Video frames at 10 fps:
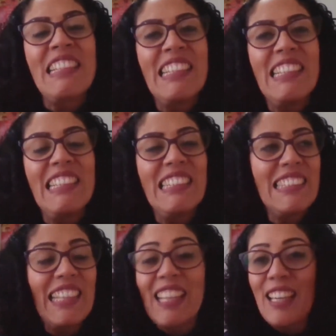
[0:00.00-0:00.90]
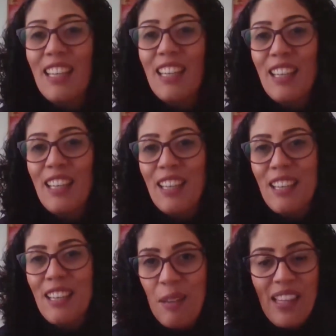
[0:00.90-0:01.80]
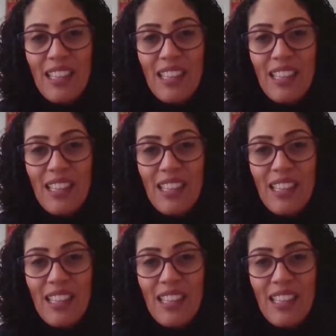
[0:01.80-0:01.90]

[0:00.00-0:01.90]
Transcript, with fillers: e sem querer. E